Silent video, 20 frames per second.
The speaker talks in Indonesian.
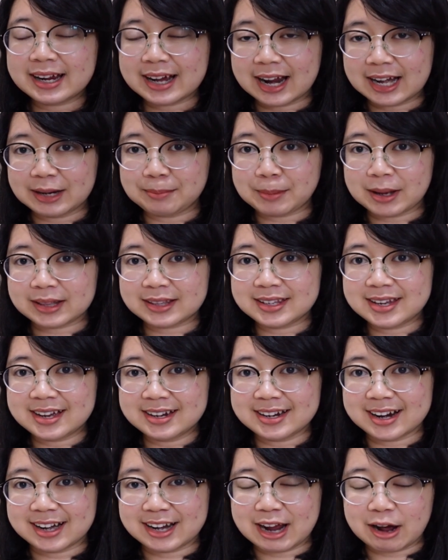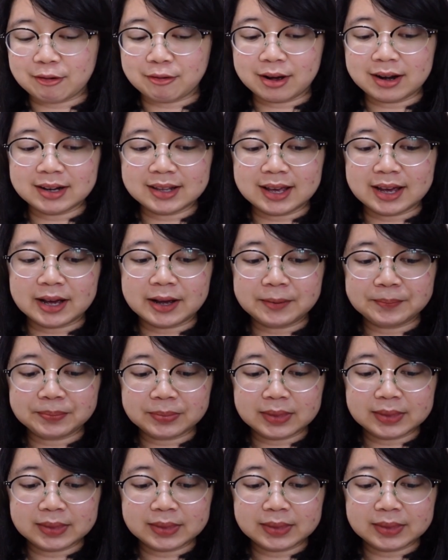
kalimatnya dari awal ya.